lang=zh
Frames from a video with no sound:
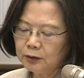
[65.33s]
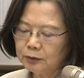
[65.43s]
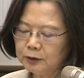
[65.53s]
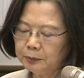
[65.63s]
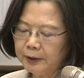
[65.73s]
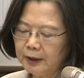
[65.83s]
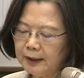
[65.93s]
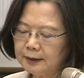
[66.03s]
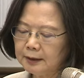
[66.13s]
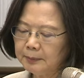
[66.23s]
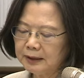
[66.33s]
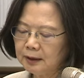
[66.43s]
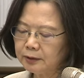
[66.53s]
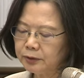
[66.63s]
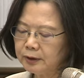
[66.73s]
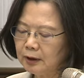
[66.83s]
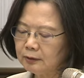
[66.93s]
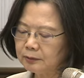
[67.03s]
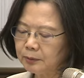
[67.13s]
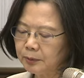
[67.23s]
同时，我要感谢马绍尔群
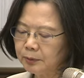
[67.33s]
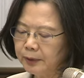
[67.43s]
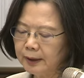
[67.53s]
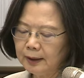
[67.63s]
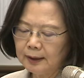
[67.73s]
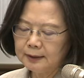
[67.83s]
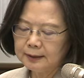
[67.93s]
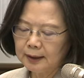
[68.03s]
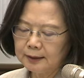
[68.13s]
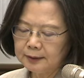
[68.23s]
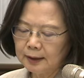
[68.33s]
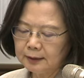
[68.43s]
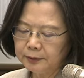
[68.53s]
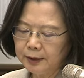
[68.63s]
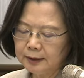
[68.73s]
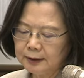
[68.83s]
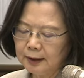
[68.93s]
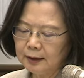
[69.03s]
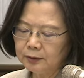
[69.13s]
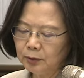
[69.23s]
岛国会在上个月接
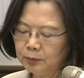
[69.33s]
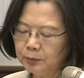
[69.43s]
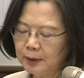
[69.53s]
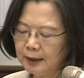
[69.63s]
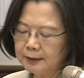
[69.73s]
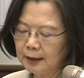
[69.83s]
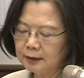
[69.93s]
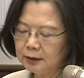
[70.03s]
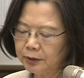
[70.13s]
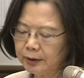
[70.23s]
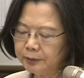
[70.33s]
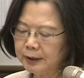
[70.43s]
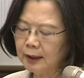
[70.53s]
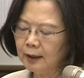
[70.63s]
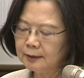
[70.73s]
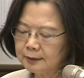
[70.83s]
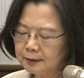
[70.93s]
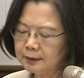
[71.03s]
连通过两项决议，支